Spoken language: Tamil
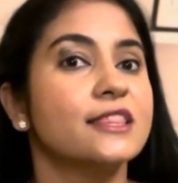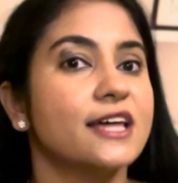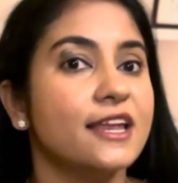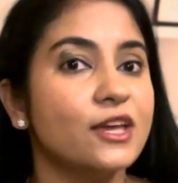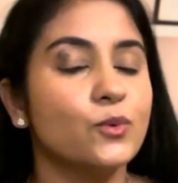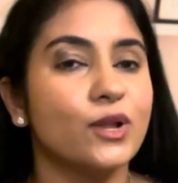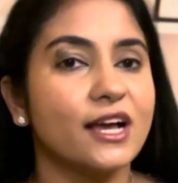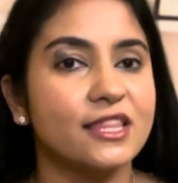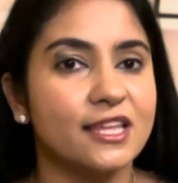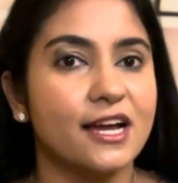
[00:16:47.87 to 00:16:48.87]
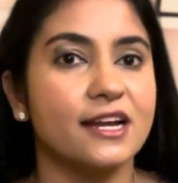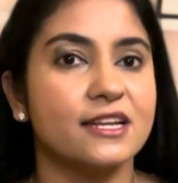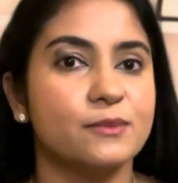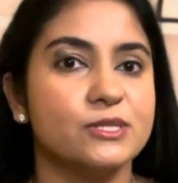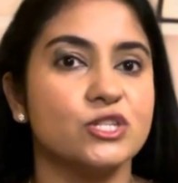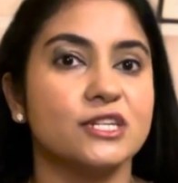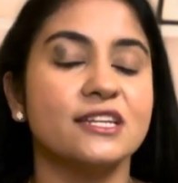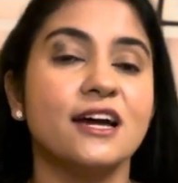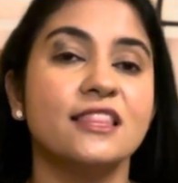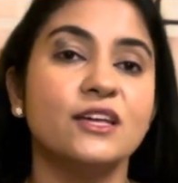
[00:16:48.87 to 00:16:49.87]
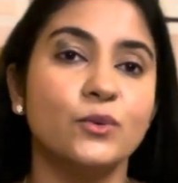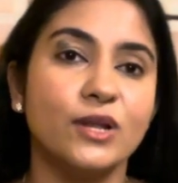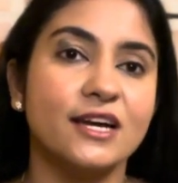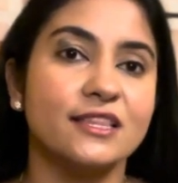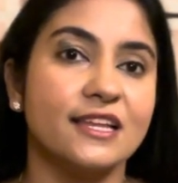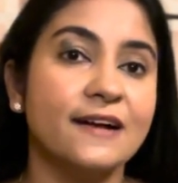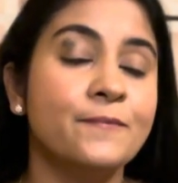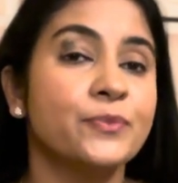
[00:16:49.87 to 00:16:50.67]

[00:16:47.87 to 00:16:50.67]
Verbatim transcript: தனி உலகத்தை கட்டமைச்சுக்கிட்டு அந்த உலகத்தில்